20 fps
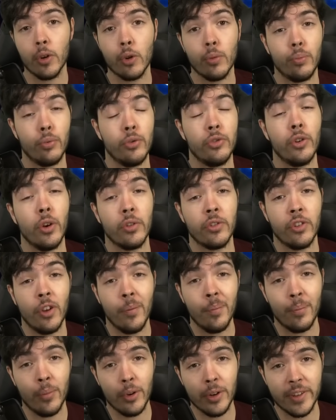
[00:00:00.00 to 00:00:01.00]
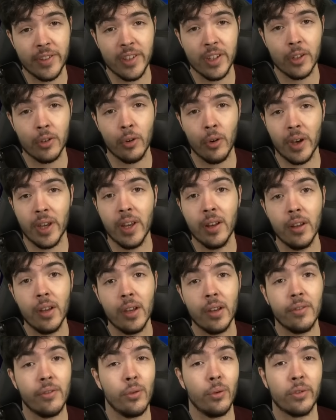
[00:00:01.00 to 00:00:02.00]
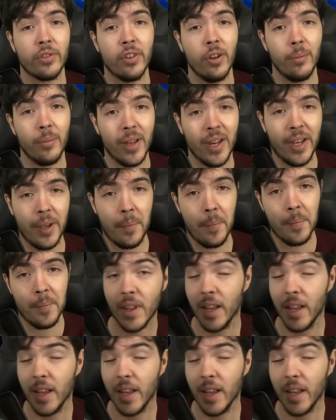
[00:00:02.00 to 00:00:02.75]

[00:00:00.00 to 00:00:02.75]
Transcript: que plusieurs hommes politiques coréens vont s'en mêler.